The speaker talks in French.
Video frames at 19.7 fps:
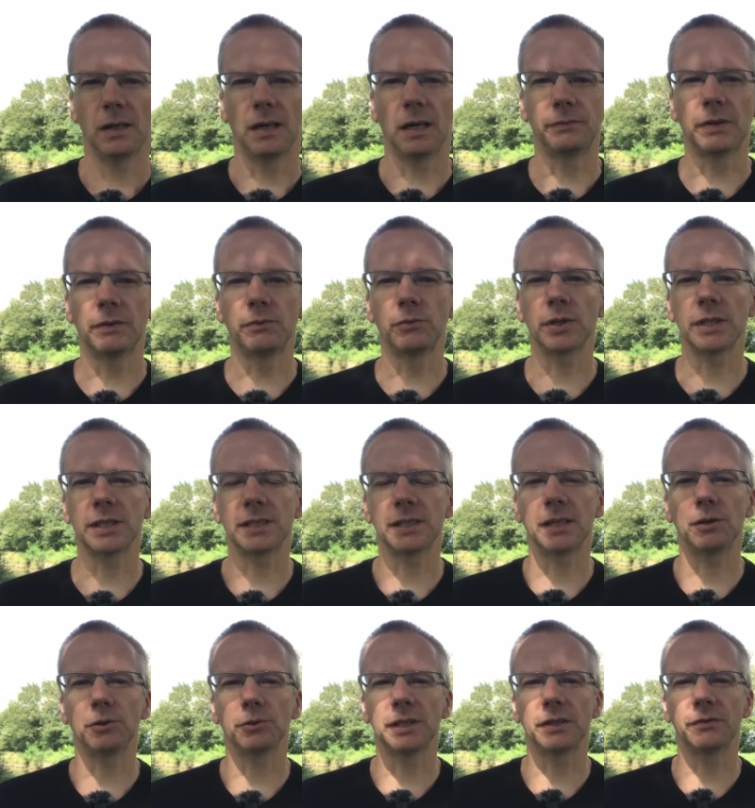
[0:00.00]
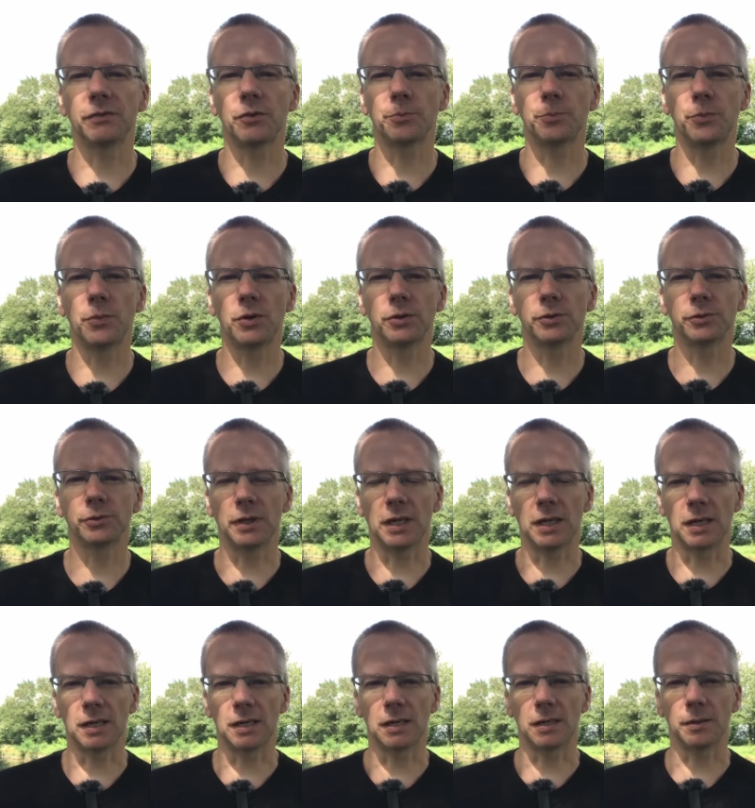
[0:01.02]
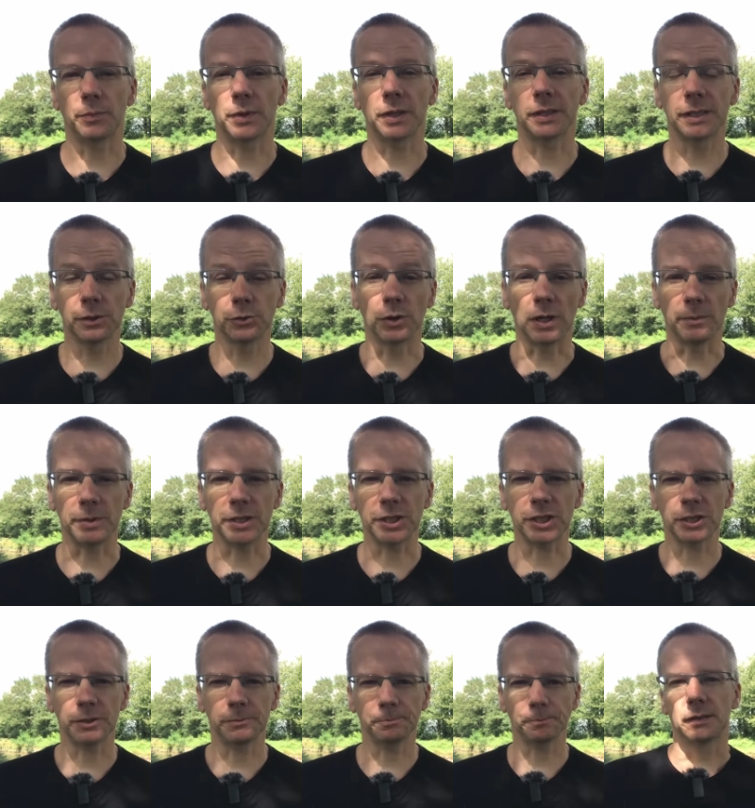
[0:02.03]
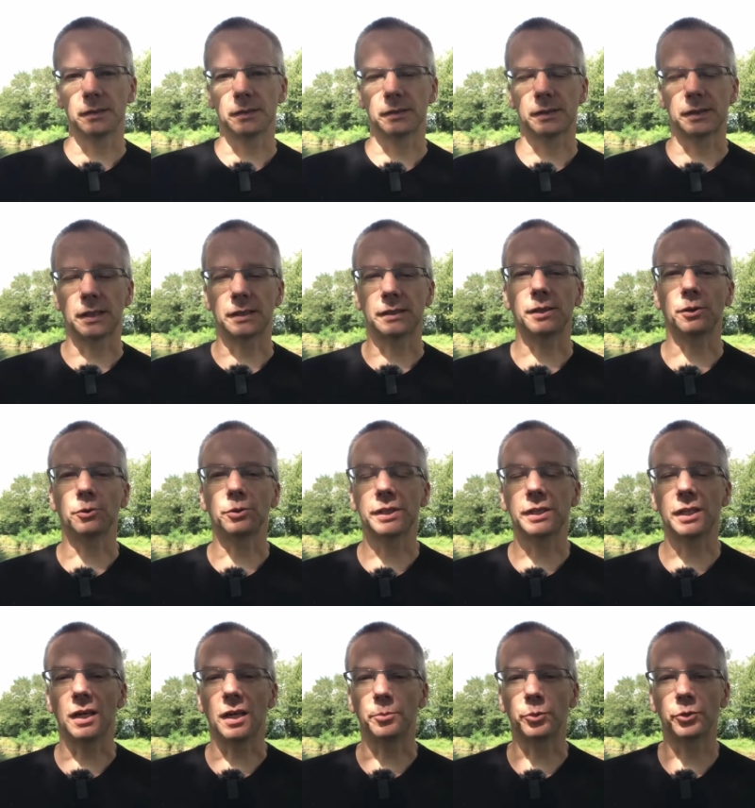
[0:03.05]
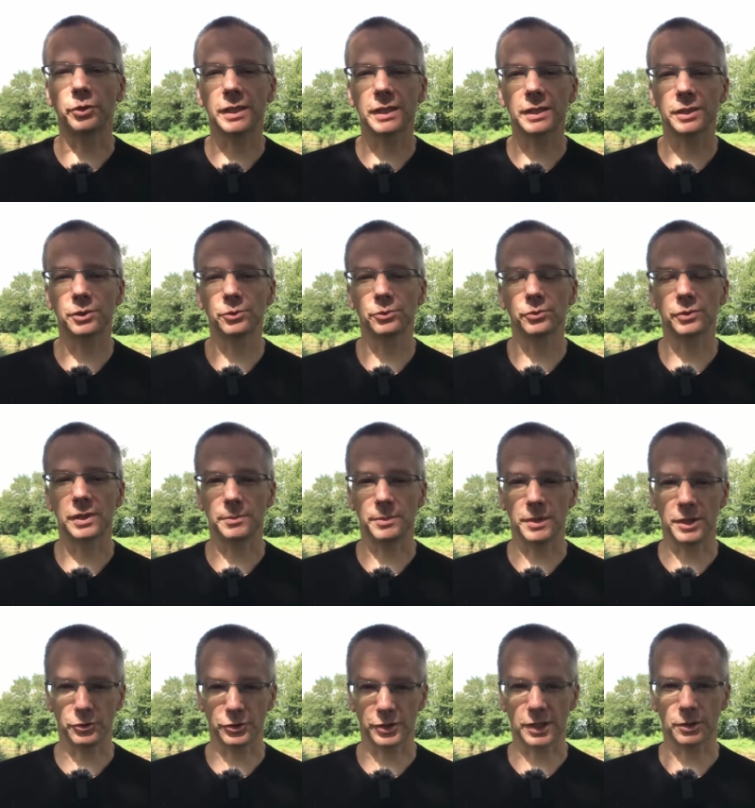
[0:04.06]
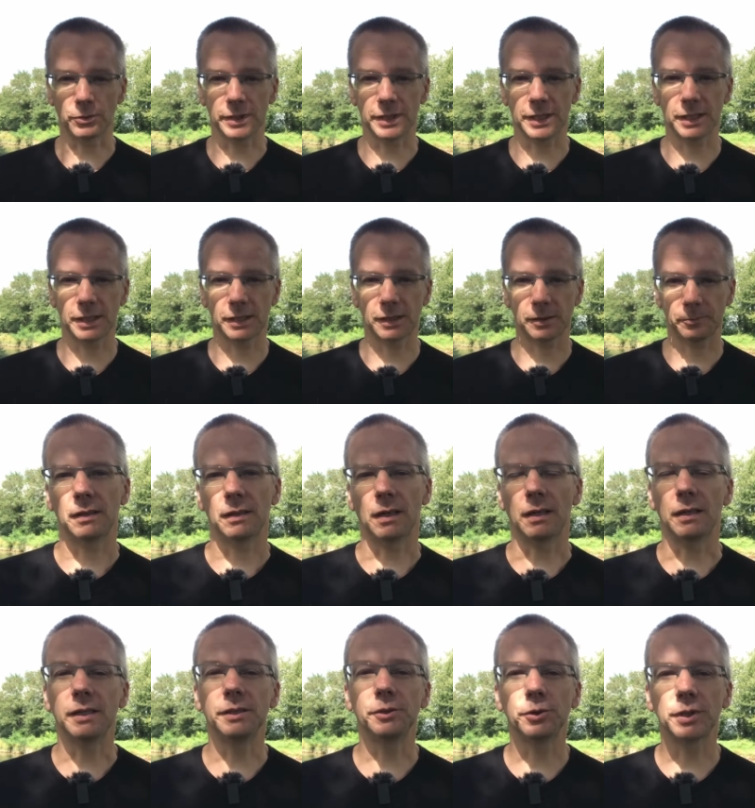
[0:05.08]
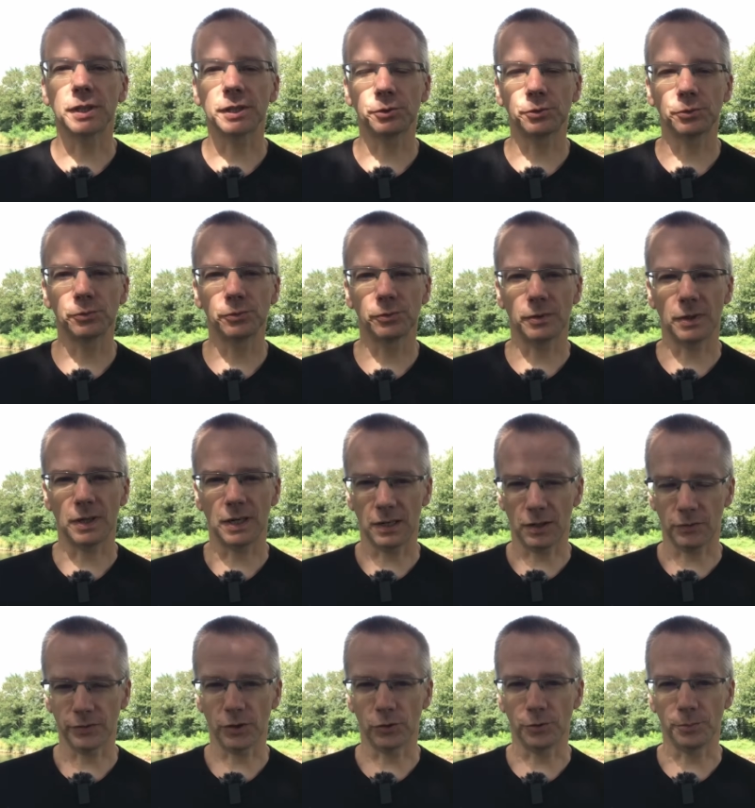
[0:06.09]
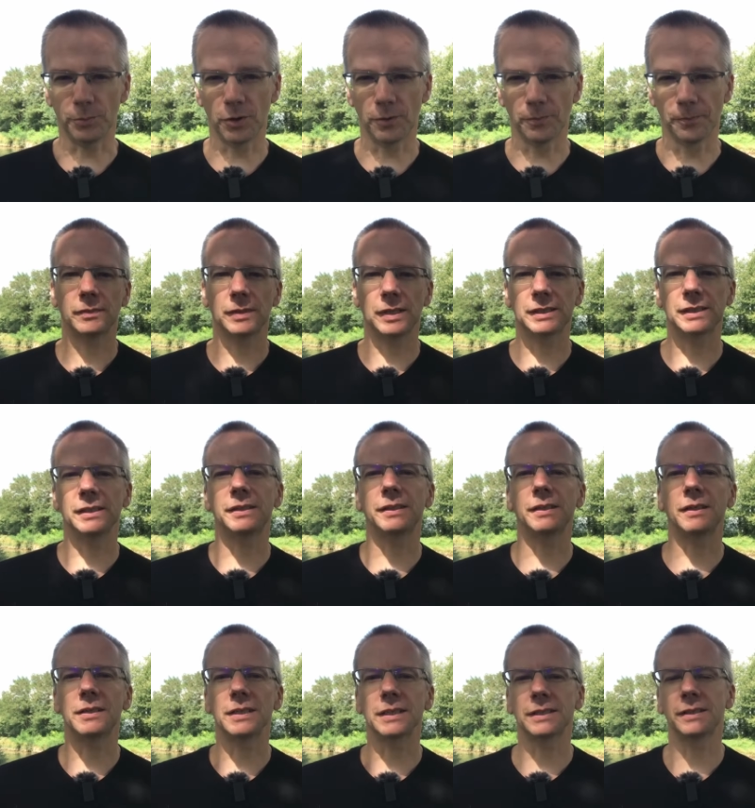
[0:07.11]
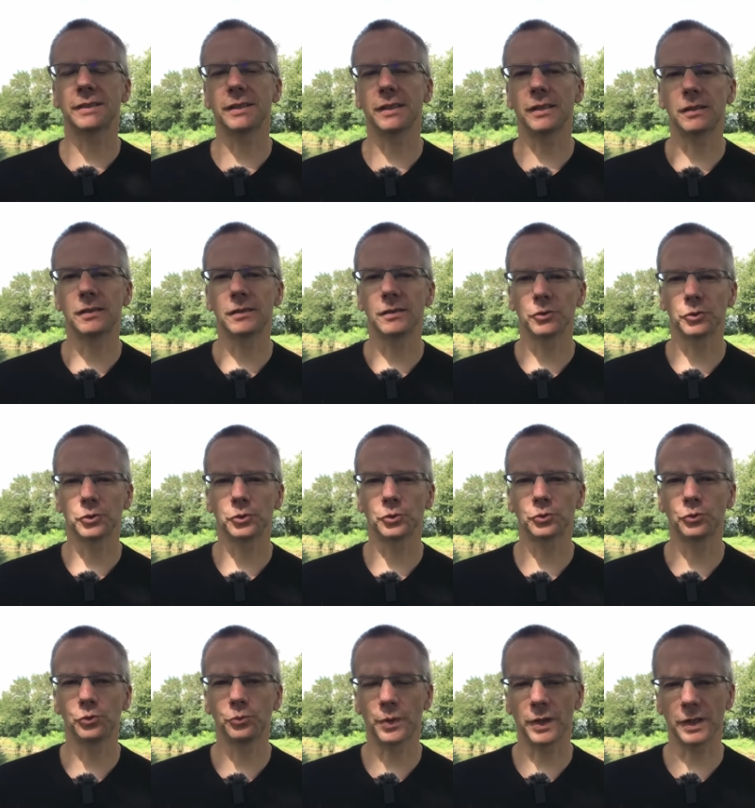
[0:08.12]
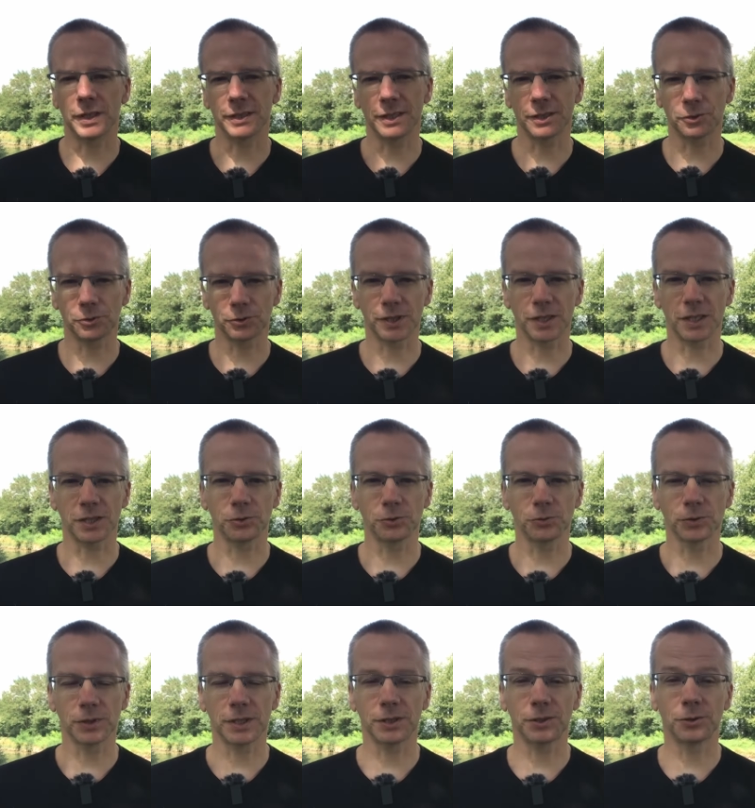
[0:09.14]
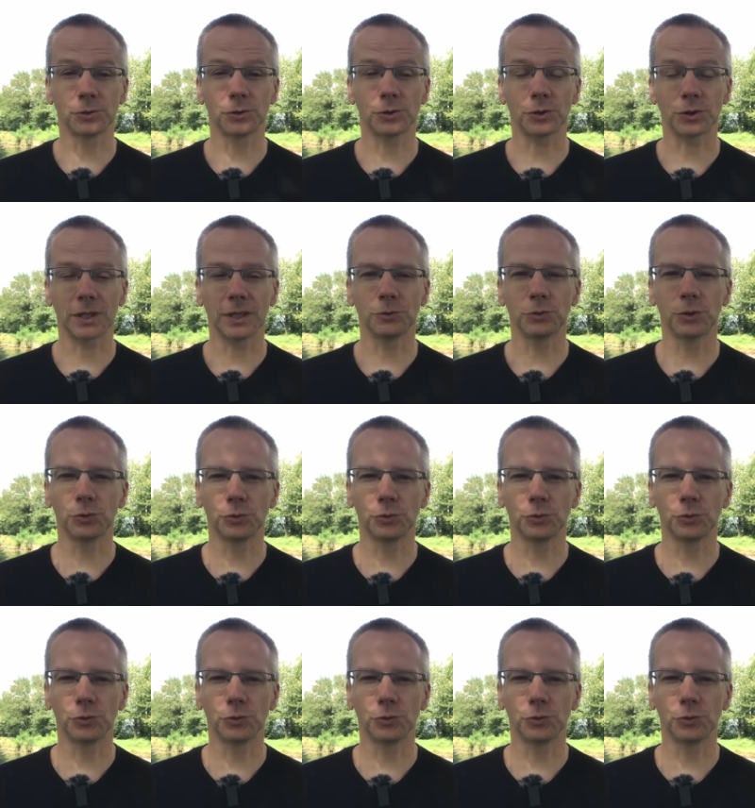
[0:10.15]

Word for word: À favoriser le développement de la pratique de la pêche. Ça sert aussi à la protection des milieux aquatiques, à l'éducation à l'environnement, etc., etc. Surtout par les associations qui se sortent les doigts